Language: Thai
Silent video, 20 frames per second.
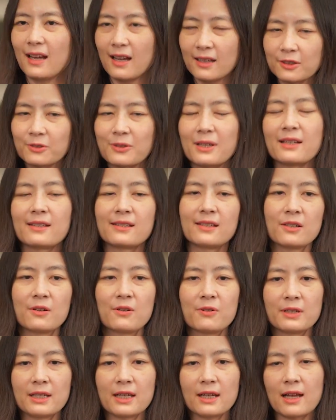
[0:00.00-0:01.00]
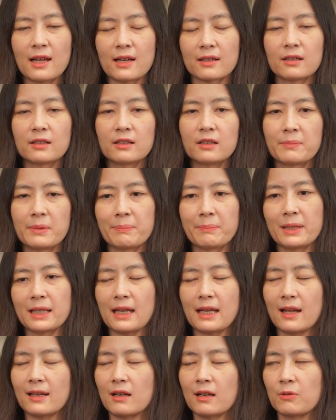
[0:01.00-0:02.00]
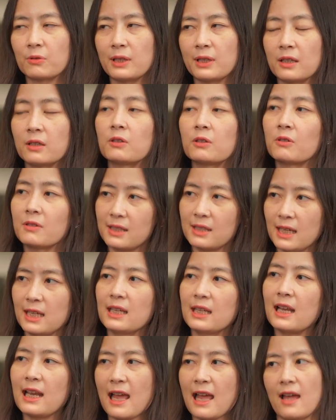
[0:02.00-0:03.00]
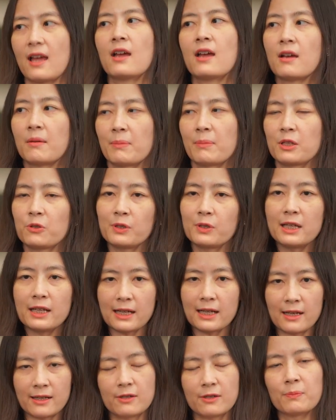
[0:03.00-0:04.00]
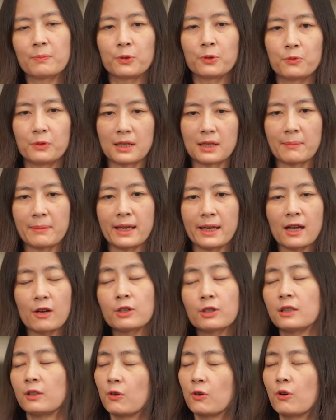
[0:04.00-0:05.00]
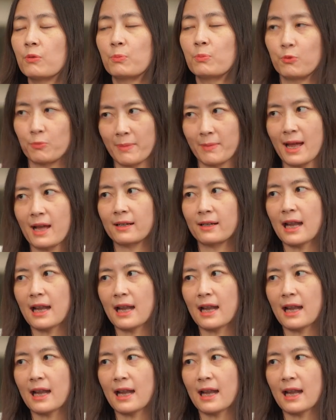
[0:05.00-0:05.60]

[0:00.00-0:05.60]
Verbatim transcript: ค่ะตัว ICO เนี่ยค่ะก็คือมันเป็นการเอาเทคโนโลยีเนี่ยแหละ มาช่วยในการระดมทุนทำให้เข้าถึงคนหมู่มาก